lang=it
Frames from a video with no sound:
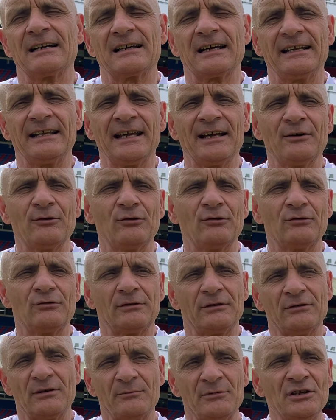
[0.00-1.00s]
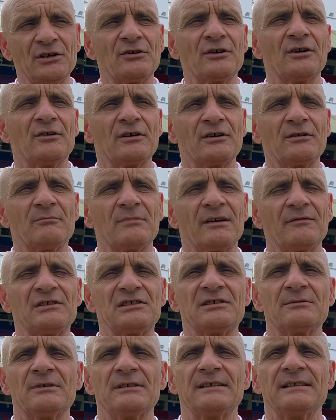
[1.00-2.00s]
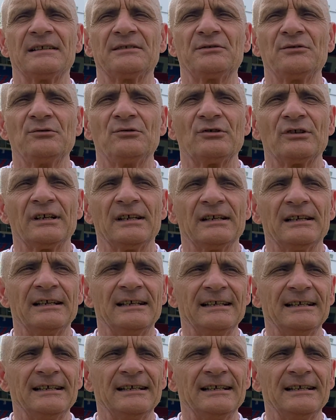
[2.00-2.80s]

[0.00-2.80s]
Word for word: Caneo è un amico, e anche un bravissimo allenatore,